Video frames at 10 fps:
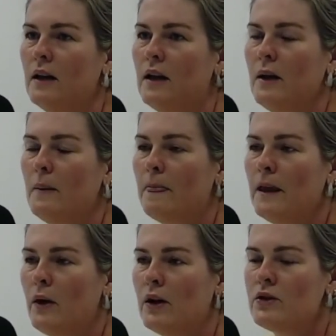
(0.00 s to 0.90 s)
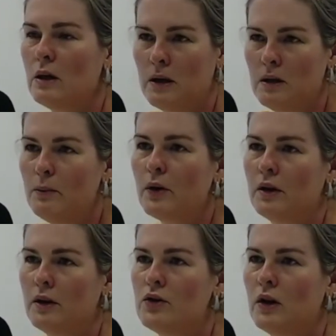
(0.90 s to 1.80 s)
Uhum. E eu acho que é bem
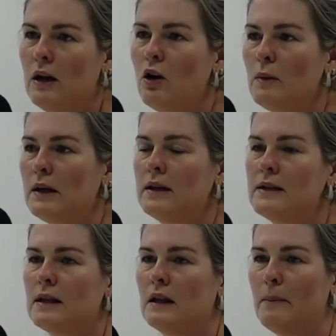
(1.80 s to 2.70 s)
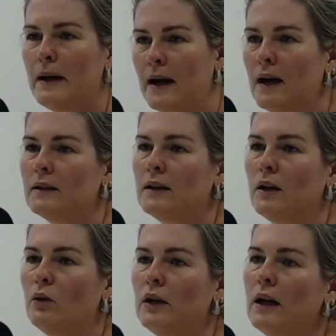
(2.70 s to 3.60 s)
importante olhar como a criança tá
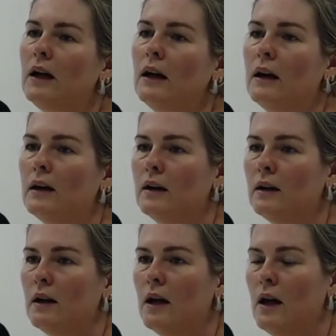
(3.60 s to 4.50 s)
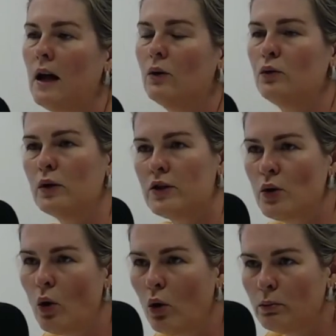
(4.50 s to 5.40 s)
parada, olhar a ah, altura de
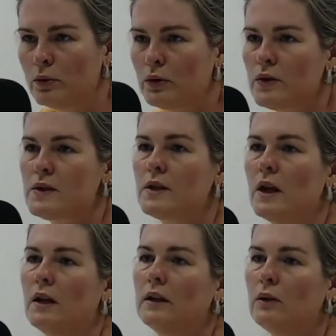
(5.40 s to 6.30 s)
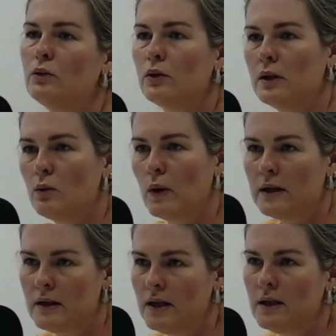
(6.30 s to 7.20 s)
ombros, a altura no
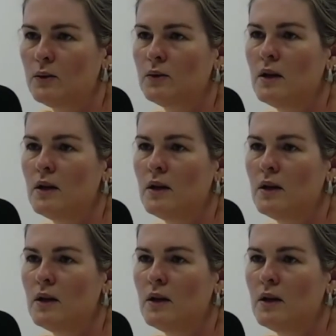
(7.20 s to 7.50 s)
quadril.